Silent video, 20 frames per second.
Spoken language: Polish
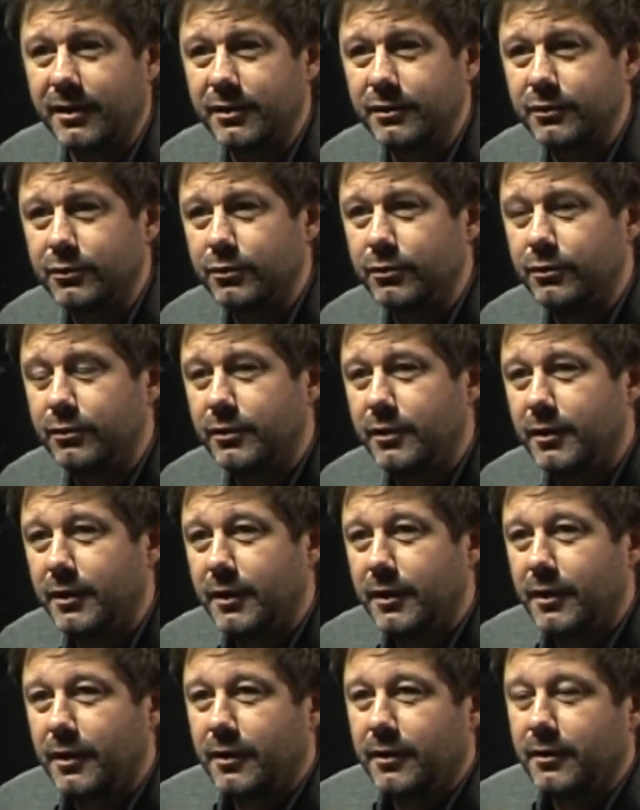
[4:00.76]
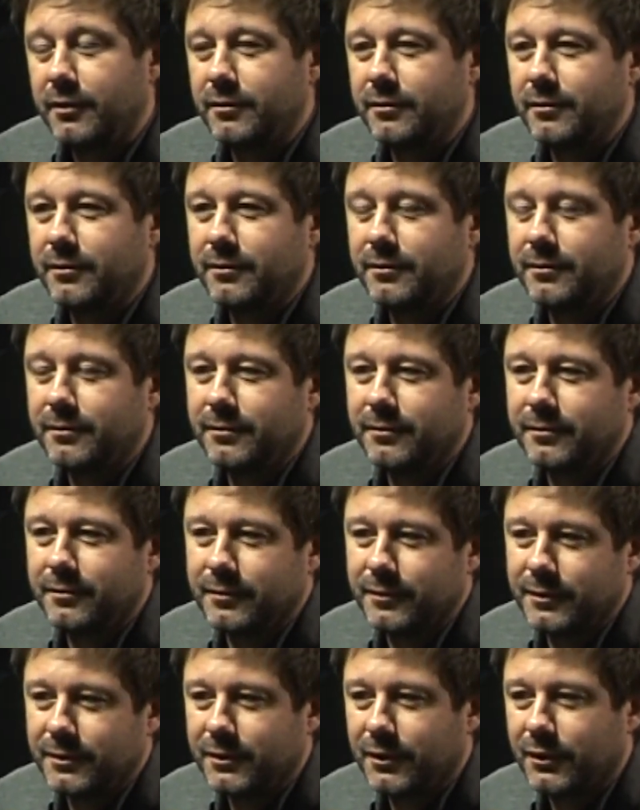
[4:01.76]
na rynku,
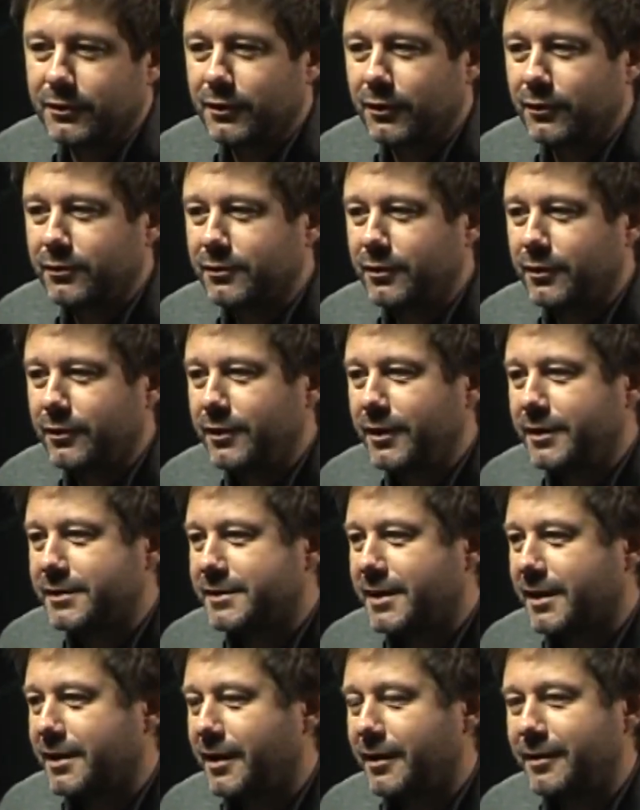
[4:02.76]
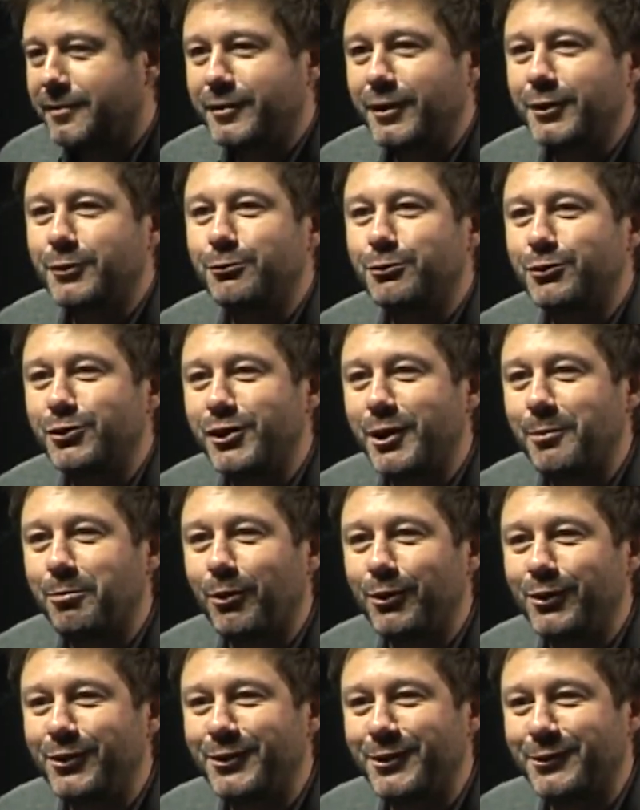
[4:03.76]
no to, to jest tak jak w tej drużynie
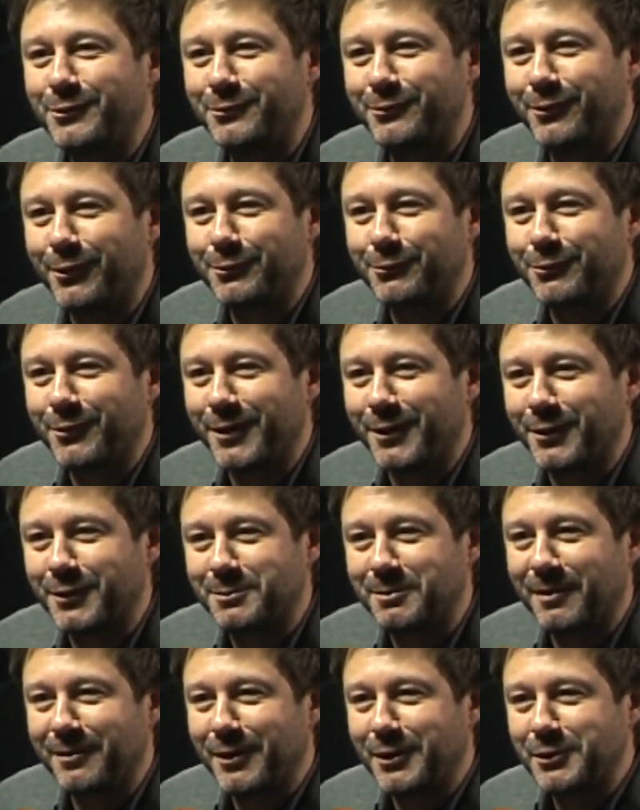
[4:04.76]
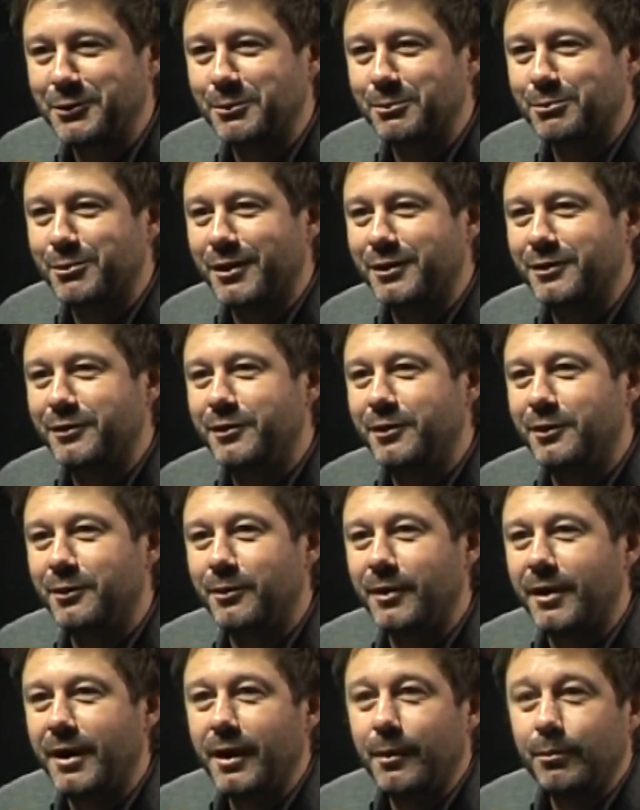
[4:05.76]
polityków, o której rozmawialiśmy przed
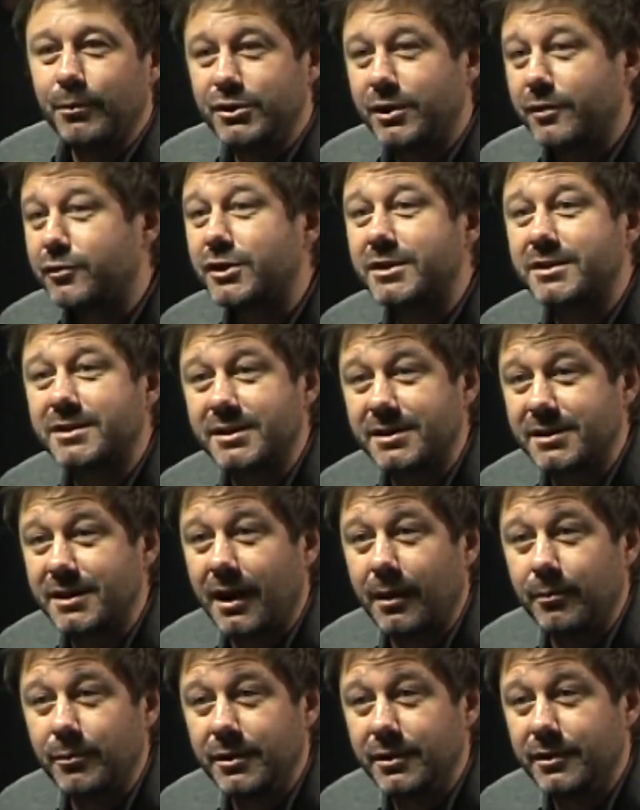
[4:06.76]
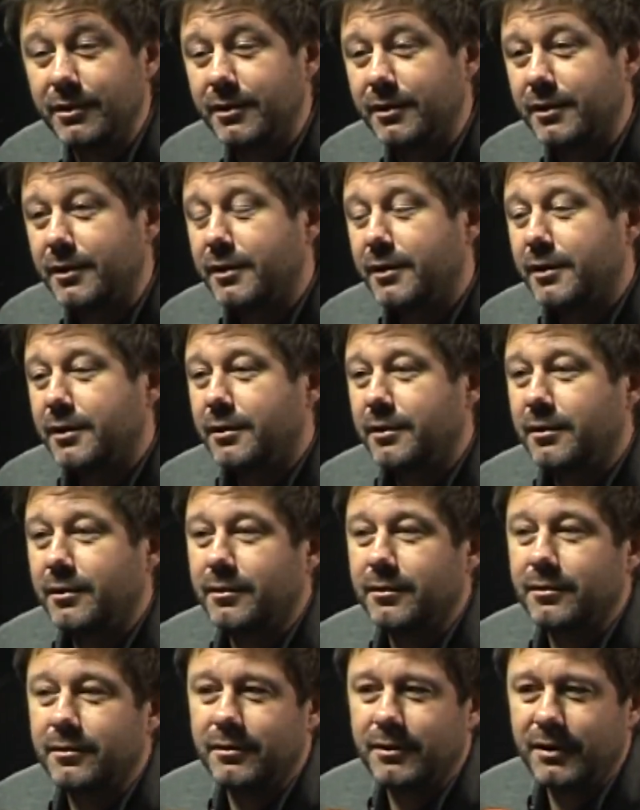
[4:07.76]
chwilą. My się wszyscy znamy,
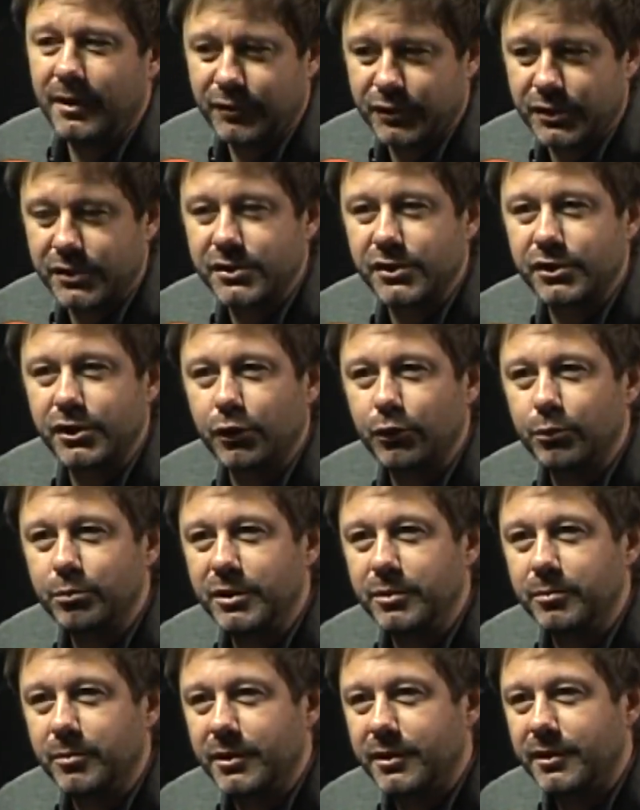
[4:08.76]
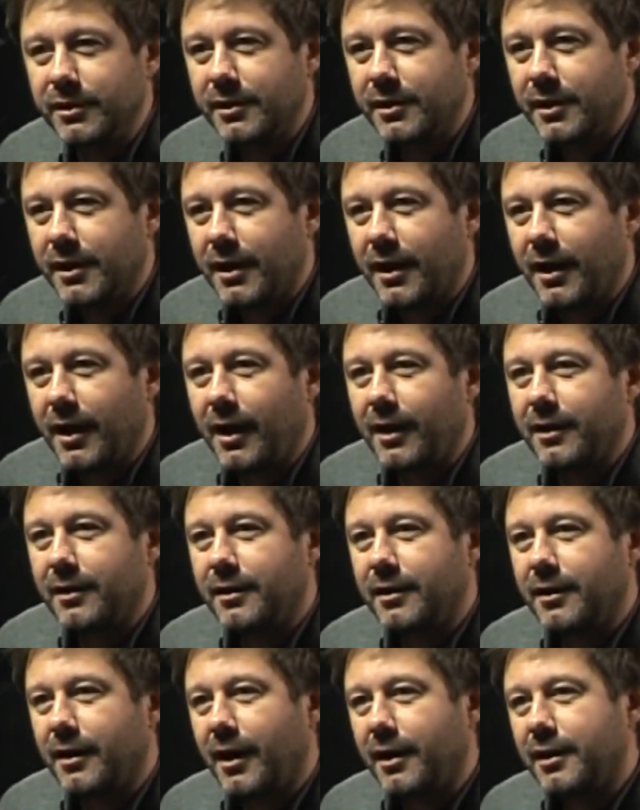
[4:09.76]
e, nie wszyscy się lubimy,
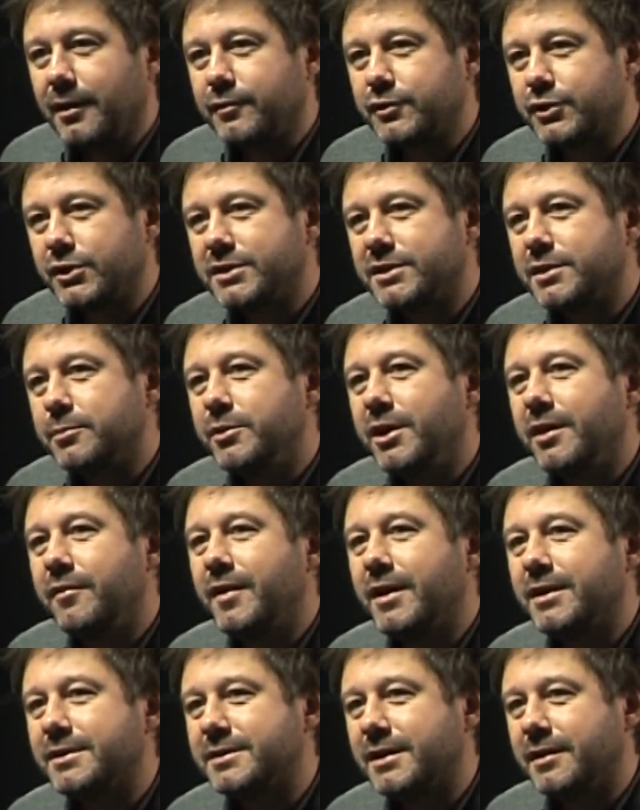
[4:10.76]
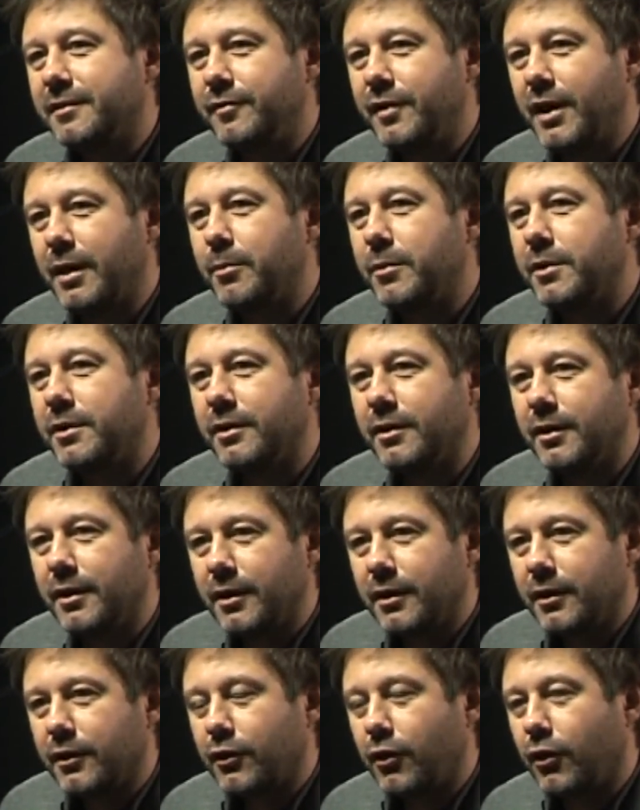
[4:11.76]
ale, ale wszyscy mniej więcej wiemy,
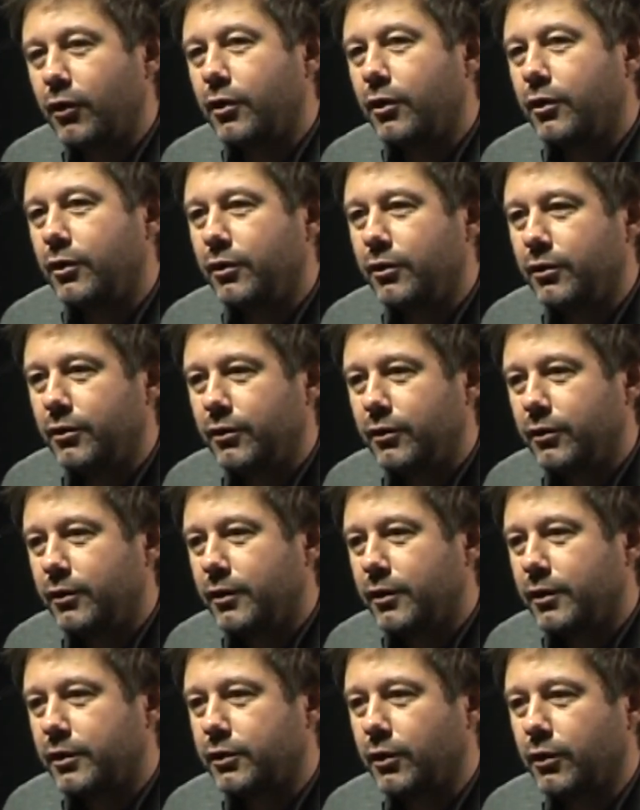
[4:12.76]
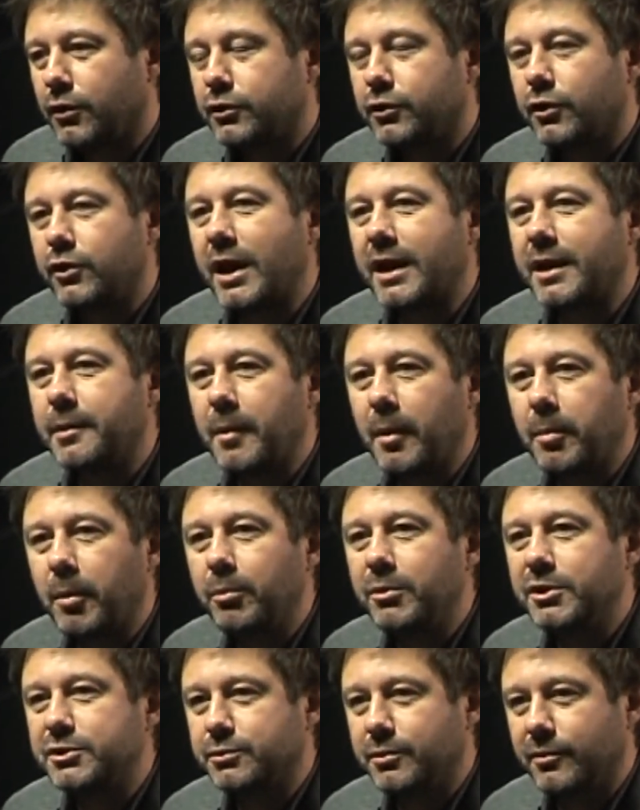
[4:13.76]
kogo, kto, kto jakie ma
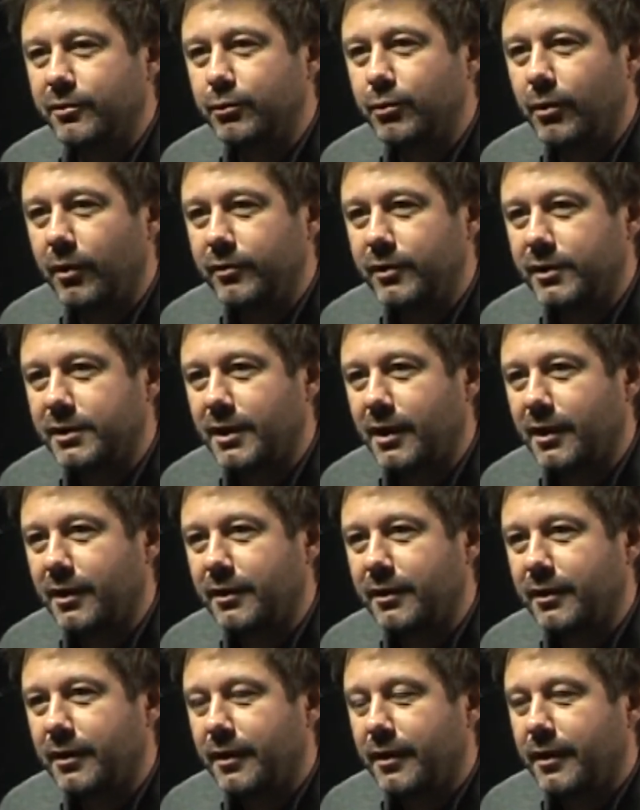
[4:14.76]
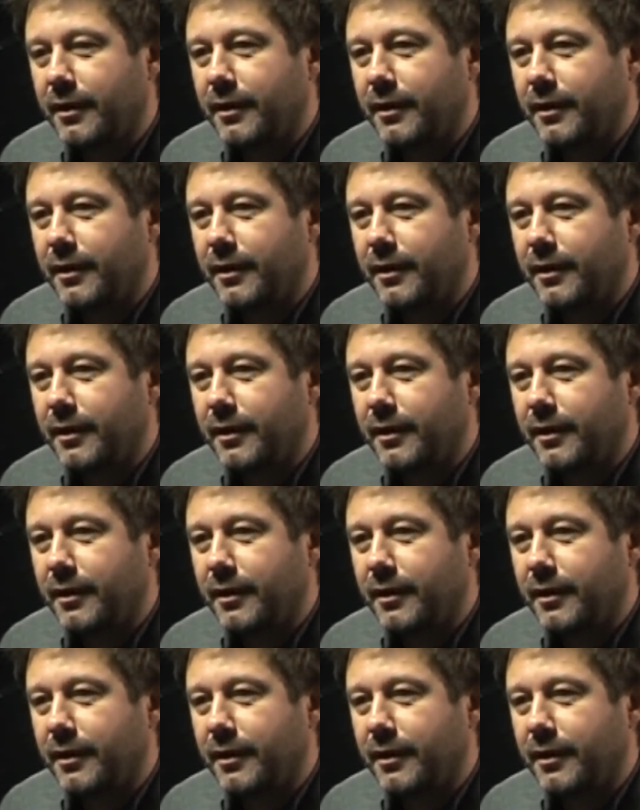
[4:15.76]
pomysły w głowie, tak?